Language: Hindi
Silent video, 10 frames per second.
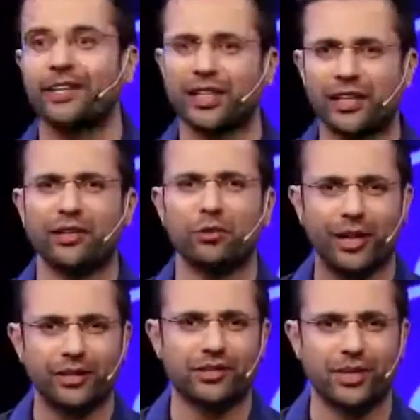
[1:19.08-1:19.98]
कैसे करना तो
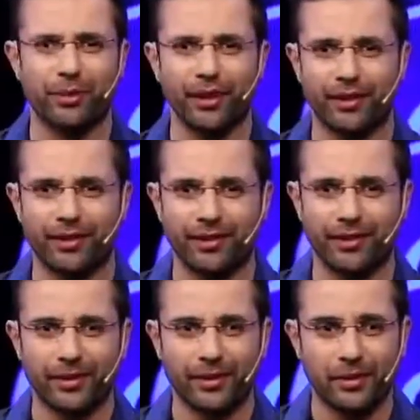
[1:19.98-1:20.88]
बाद का स्टेप है ना
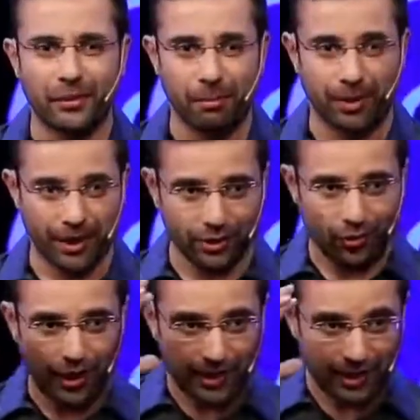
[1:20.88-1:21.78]
पहले ये
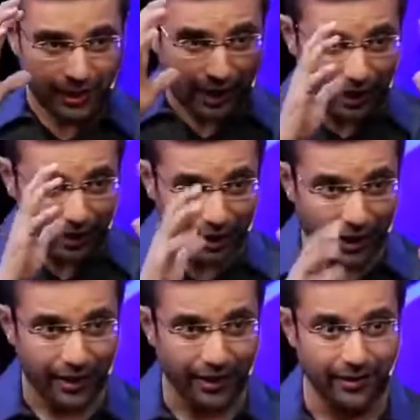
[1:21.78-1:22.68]
तो आए कि क्या
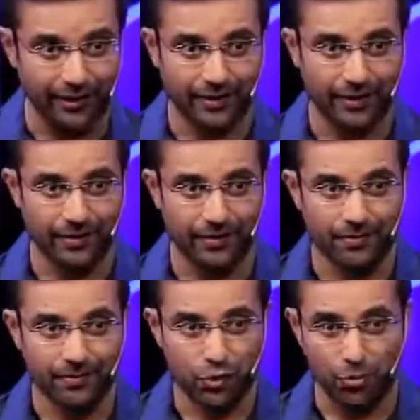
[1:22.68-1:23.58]
करना है
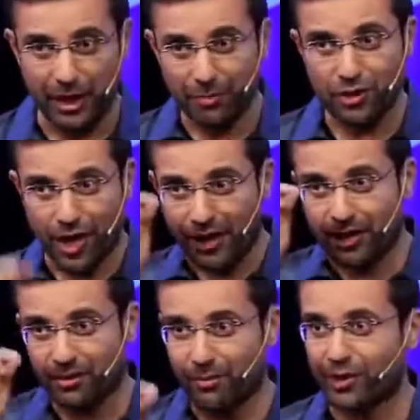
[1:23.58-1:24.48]
जो मेरी
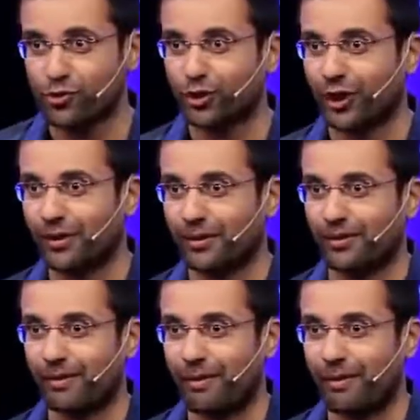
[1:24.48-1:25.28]
पर्सनैलिटी से मैच होता है